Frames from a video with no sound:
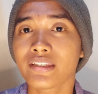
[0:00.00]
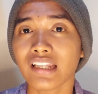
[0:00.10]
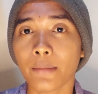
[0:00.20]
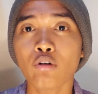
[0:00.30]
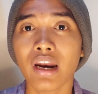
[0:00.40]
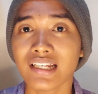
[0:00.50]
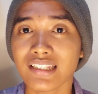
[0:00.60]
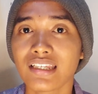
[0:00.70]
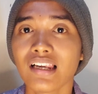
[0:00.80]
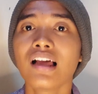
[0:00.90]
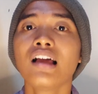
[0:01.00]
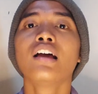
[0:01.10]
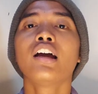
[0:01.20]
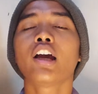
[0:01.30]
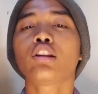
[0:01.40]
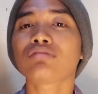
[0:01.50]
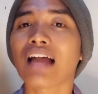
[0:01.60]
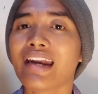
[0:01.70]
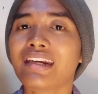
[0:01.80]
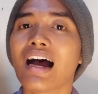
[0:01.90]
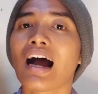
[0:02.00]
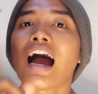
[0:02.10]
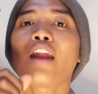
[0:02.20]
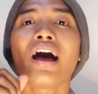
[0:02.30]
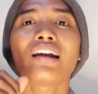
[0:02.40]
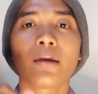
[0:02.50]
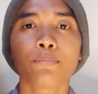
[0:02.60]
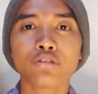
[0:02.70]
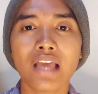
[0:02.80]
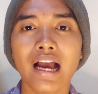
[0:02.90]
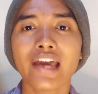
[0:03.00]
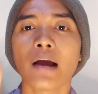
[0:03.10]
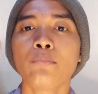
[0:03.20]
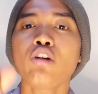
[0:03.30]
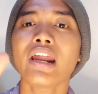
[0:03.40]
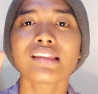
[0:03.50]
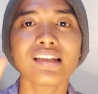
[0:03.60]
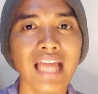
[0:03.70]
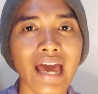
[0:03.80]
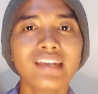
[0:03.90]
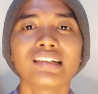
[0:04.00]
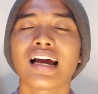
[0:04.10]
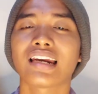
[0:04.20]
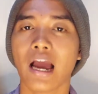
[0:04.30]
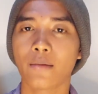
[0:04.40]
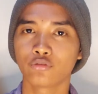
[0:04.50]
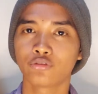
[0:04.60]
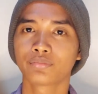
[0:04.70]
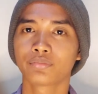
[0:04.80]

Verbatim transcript: besar tapi ular kecil, itu tanda kalau ada pusaka yang mulai tertarik dengan kamu.